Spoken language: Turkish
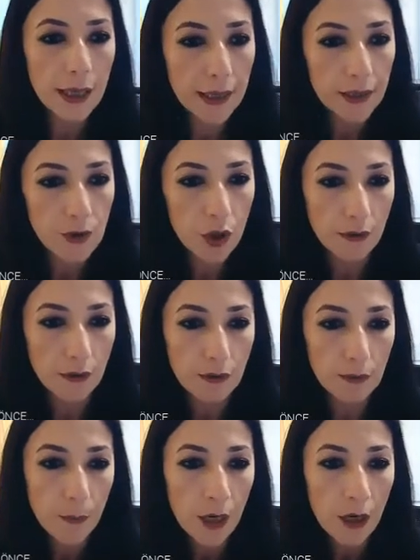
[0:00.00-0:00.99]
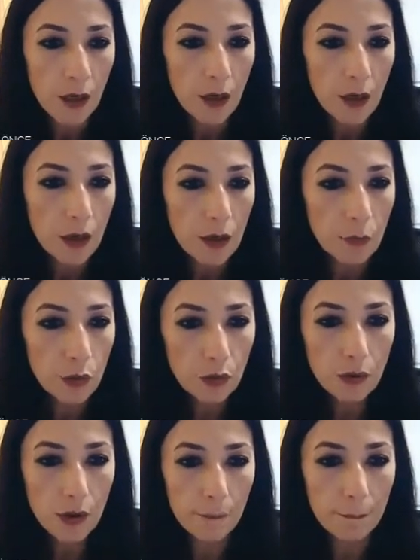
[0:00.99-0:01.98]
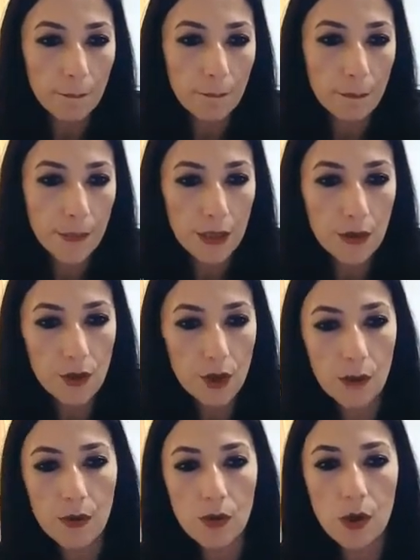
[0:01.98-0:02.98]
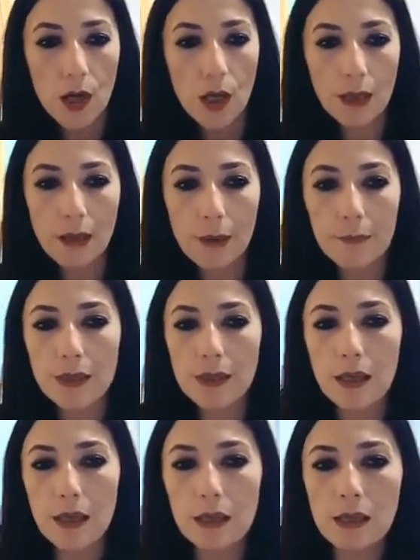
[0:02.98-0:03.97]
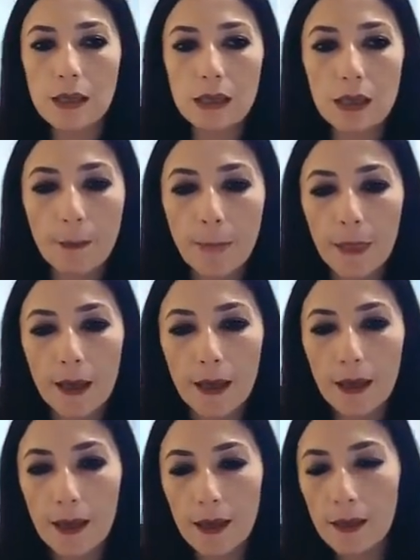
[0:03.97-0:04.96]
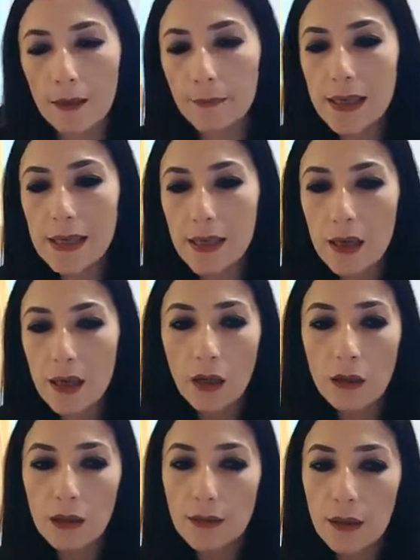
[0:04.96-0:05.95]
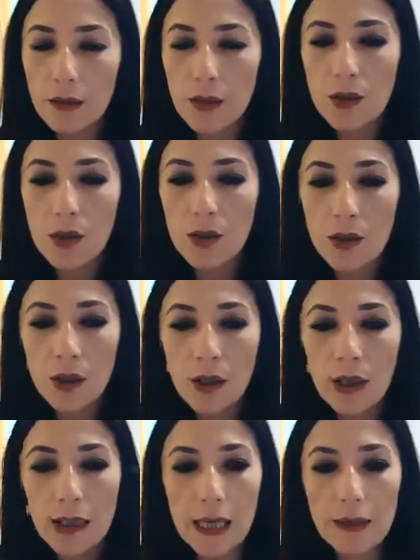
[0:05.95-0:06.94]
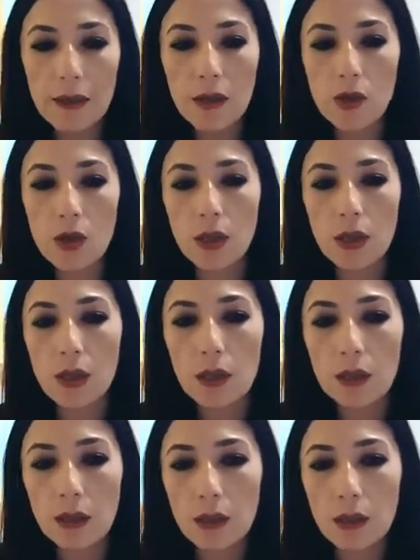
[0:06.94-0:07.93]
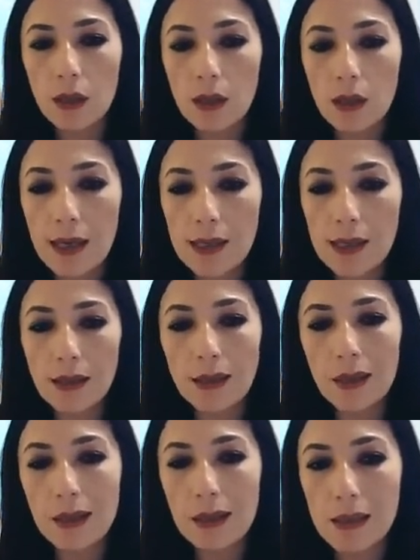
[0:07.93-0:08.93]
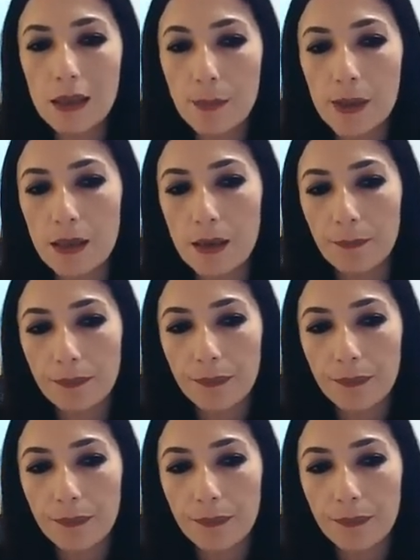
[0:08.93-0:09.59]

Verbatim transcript: gerekecektir. E, burada bileceğimiz şeylerden bir tanesi e, eseri anlatan kişinin kendi kişiliklerini eserden gizlemesi.